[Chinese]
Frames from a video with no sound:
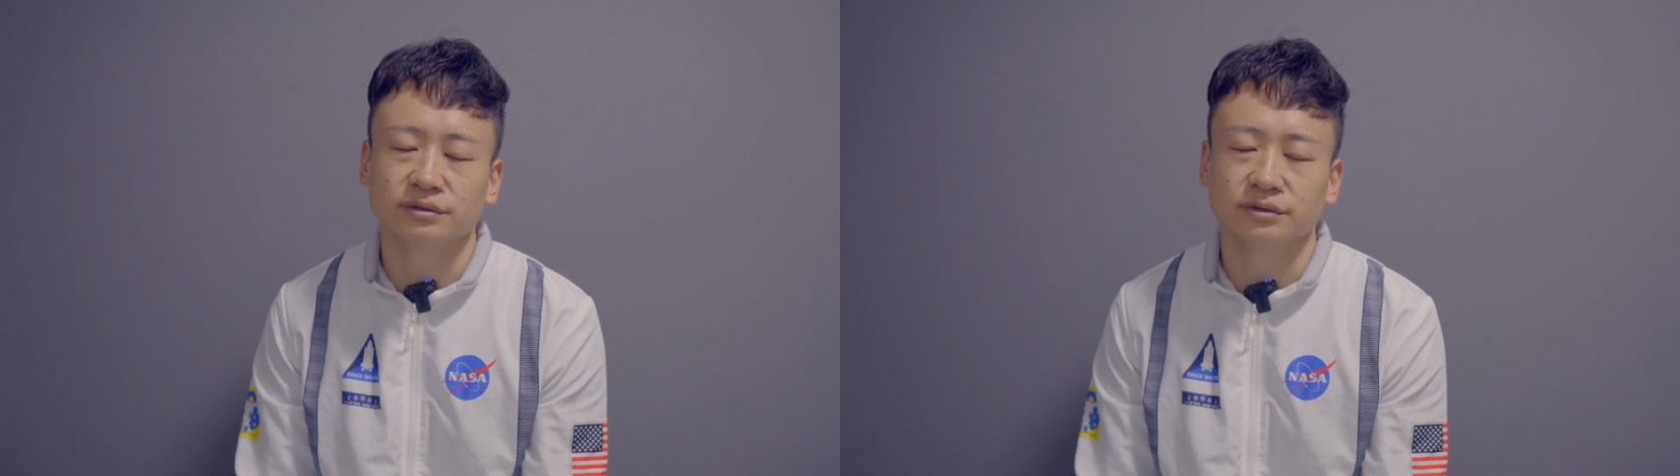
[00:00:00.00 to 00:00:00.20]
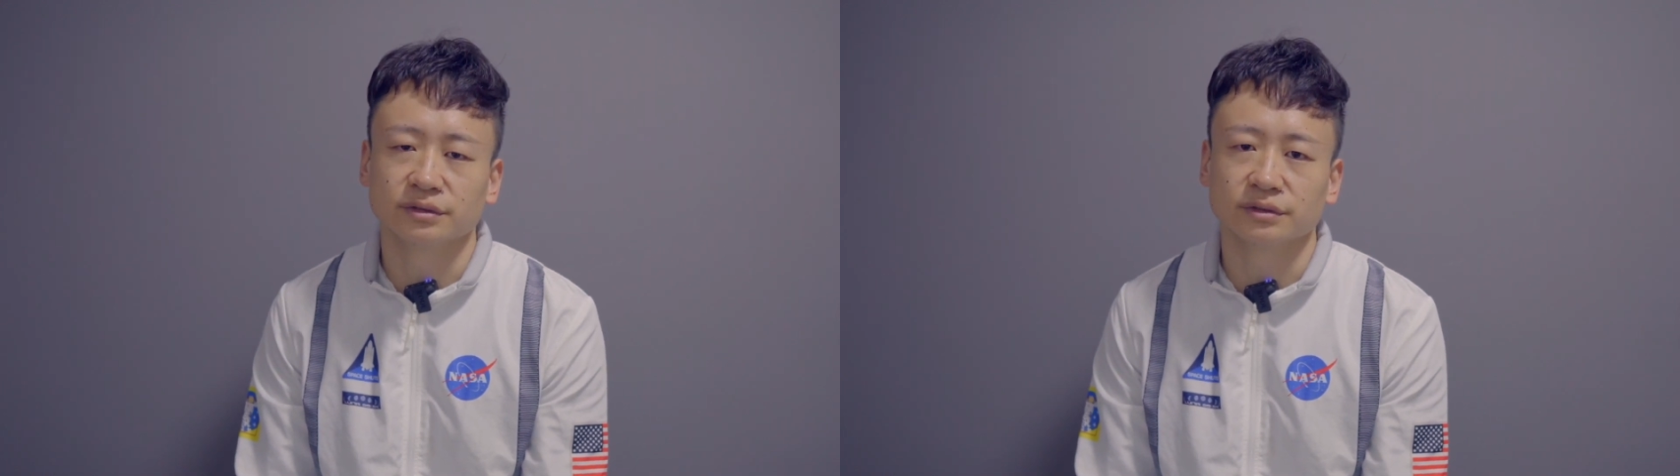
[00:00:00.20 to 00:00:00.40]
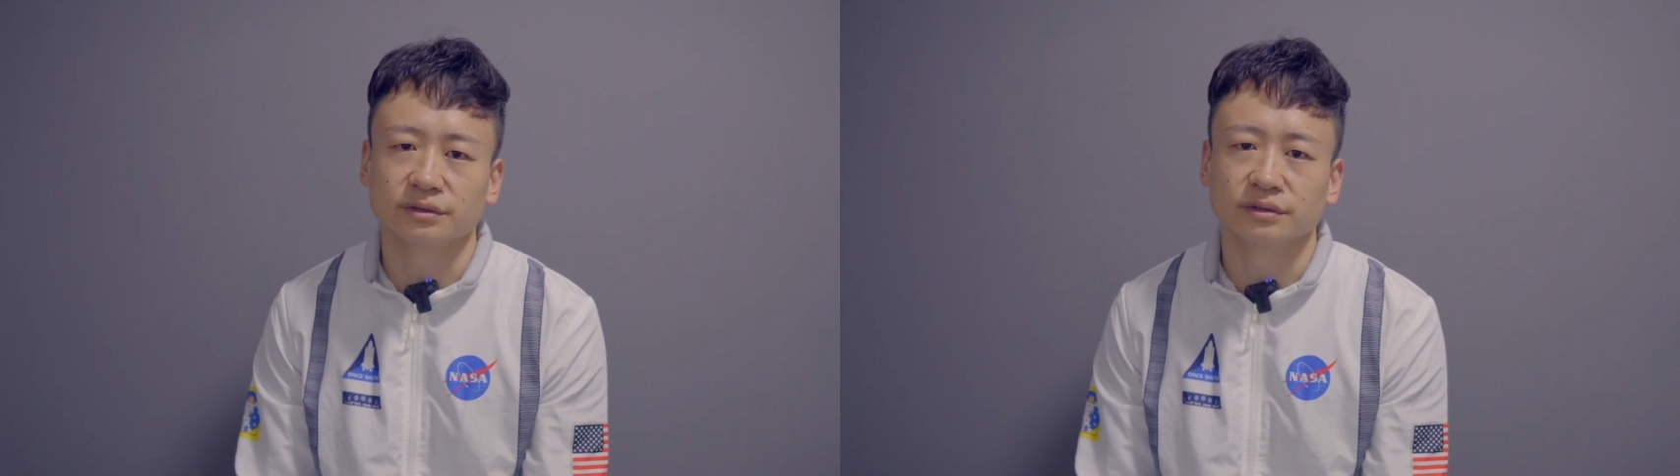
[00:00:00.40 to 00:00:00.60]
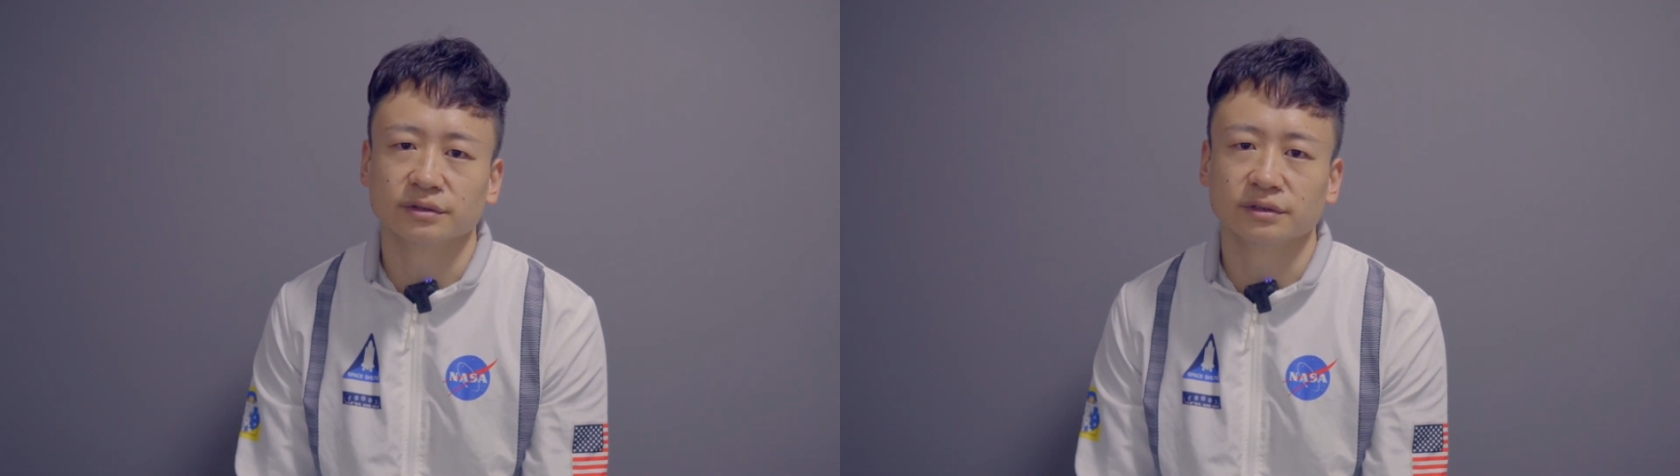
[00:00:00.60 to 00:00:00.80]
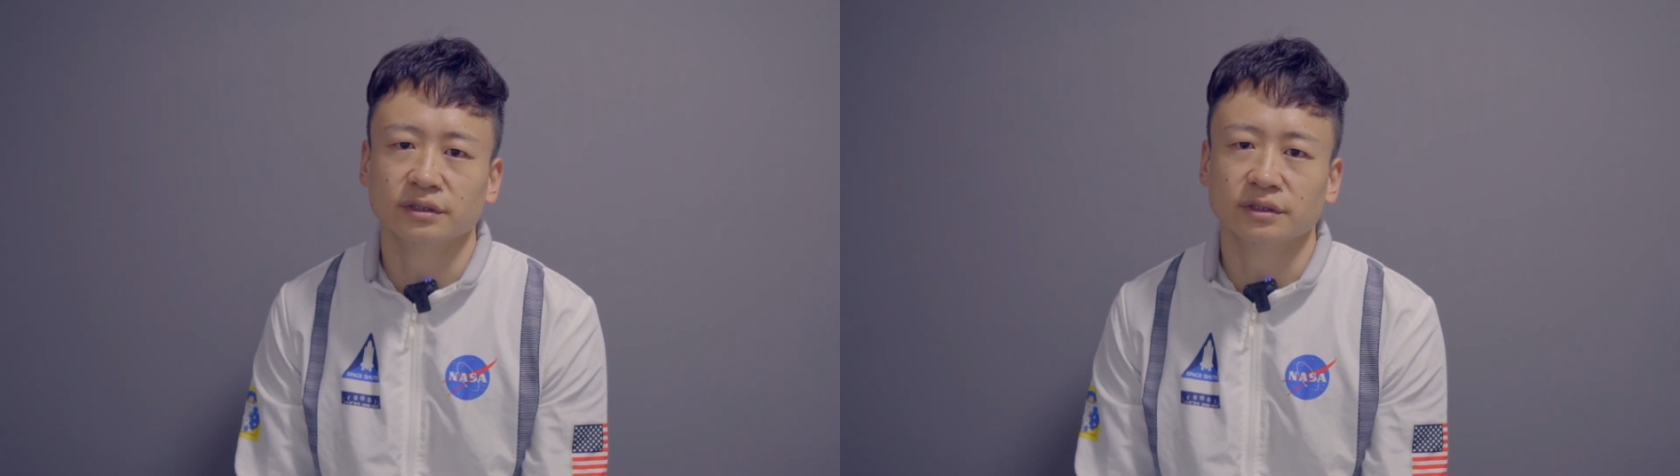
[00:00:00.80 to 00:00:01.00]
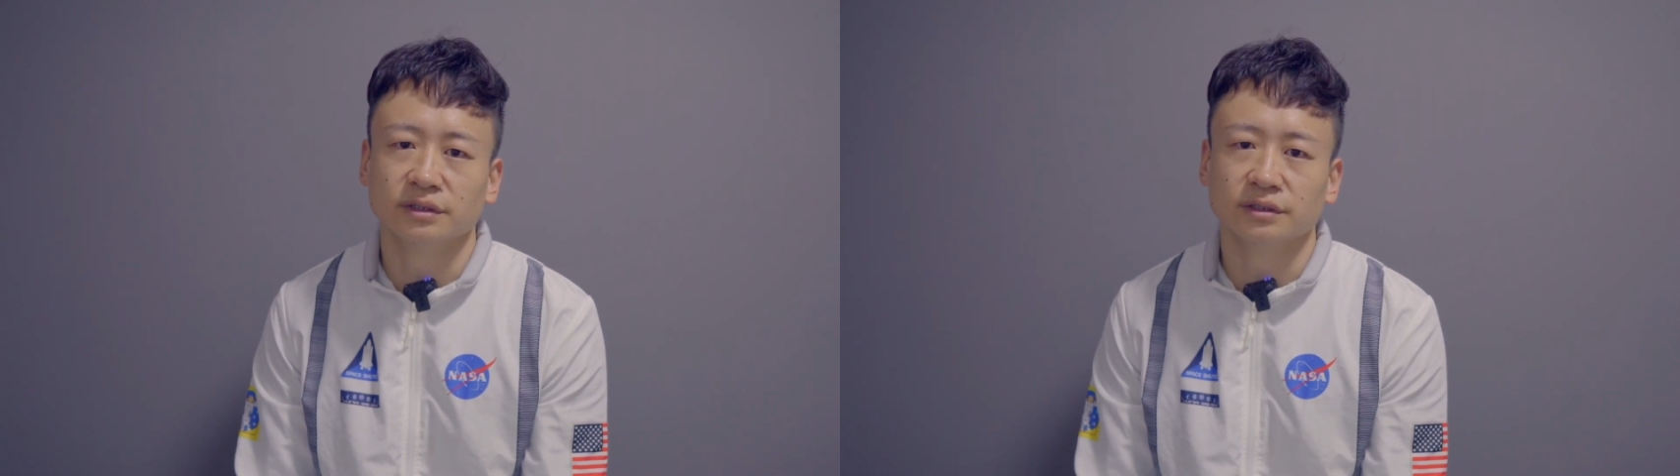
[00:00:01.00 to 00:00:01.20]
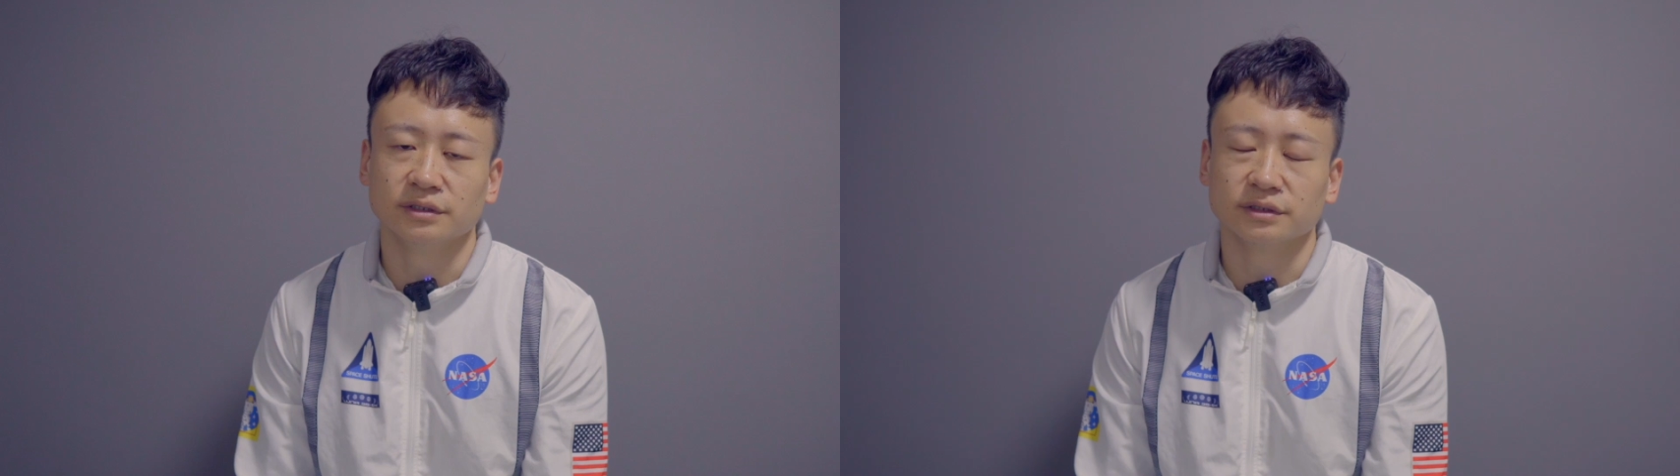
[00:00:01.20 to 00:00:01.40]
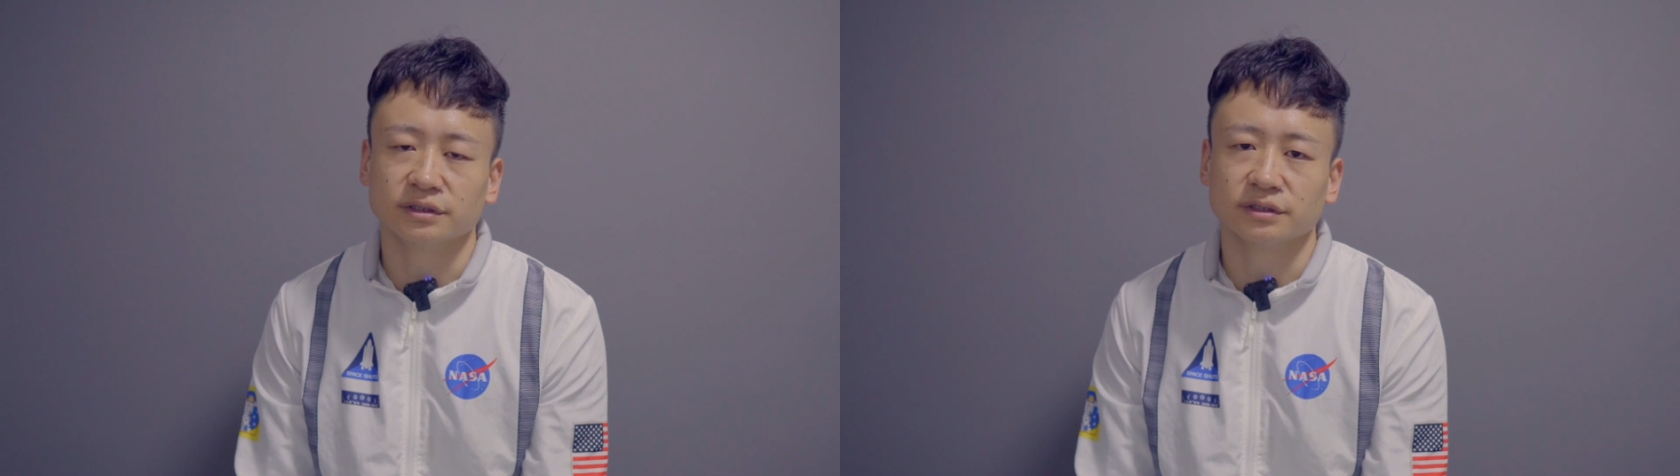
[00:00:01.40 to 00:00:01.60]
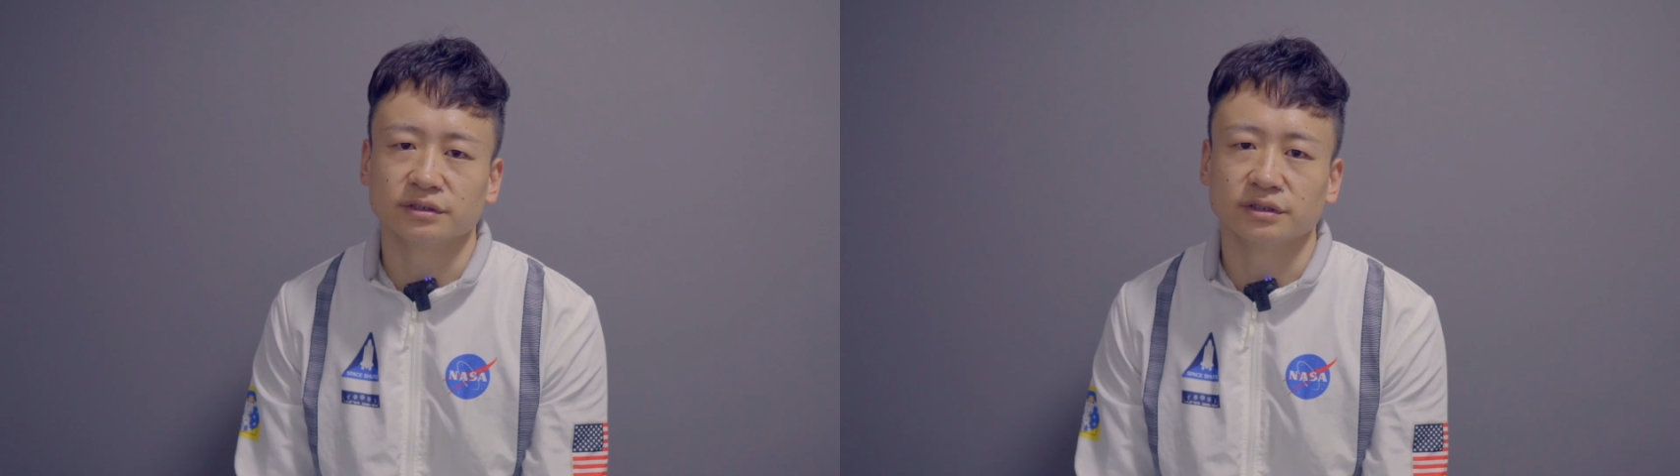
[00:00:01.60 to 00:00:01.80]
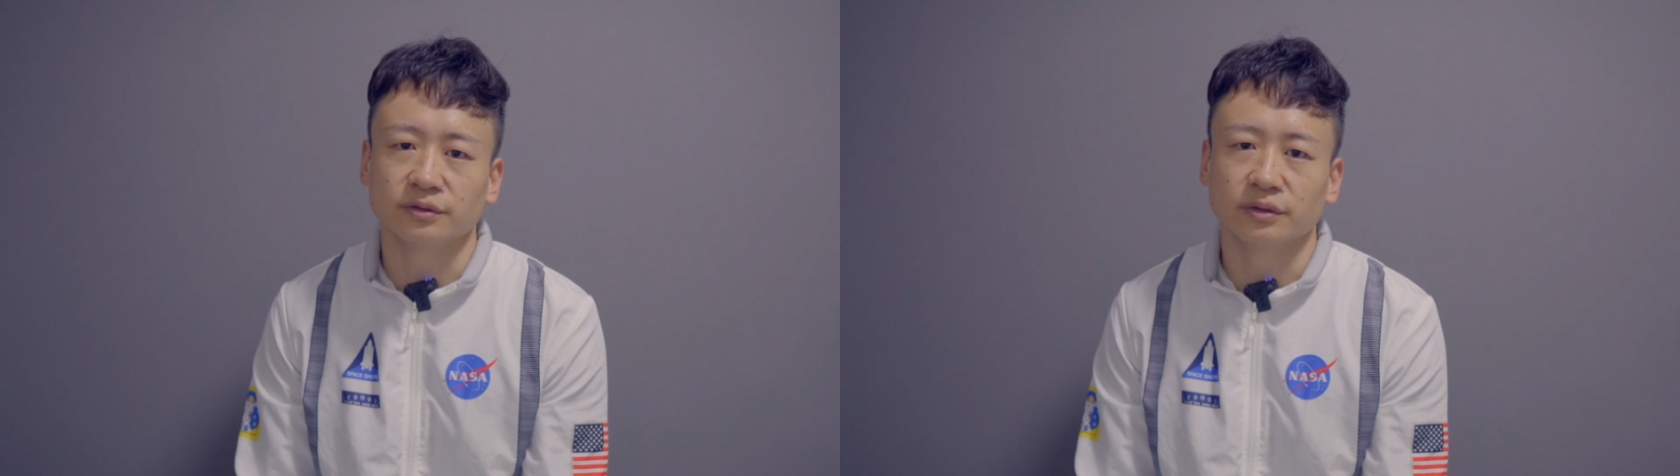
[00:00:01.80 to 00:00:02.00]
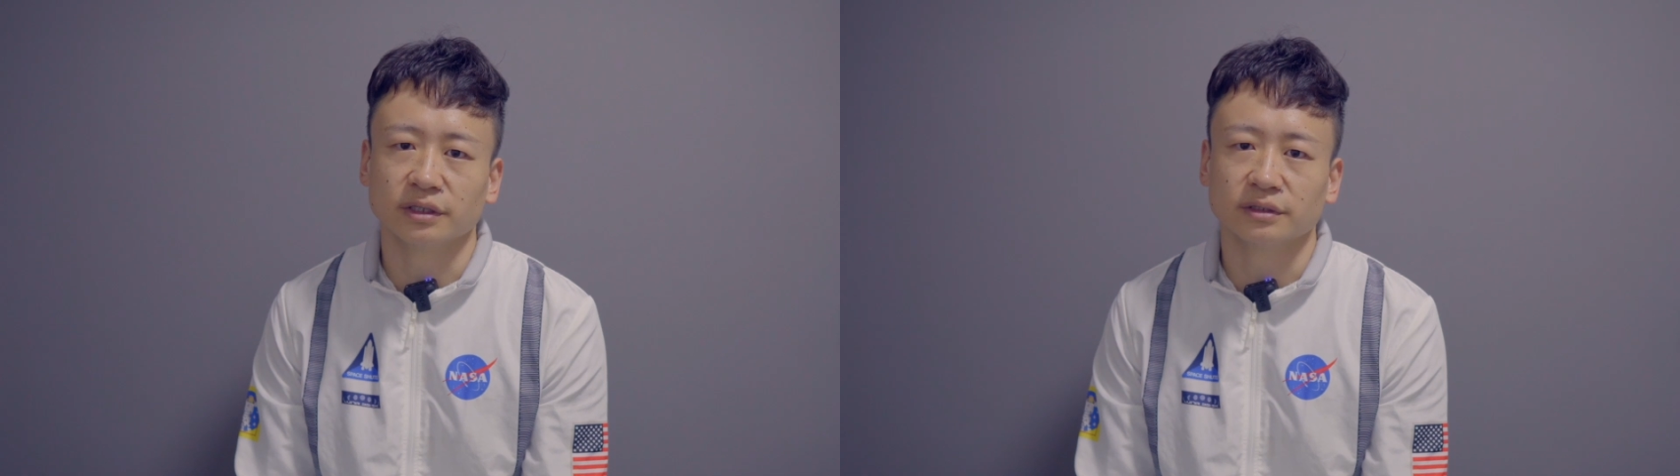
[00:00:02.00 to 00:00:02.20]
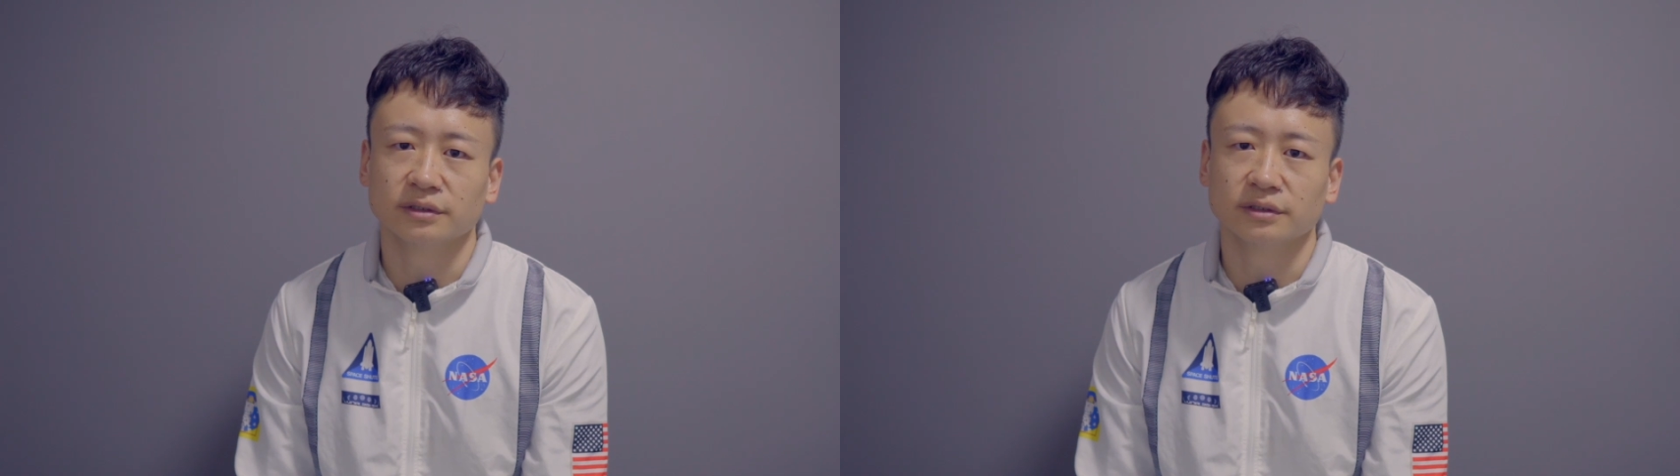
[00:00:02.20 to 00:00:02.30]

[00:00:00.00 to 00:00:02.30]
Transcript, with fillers: 就是一个这个情况。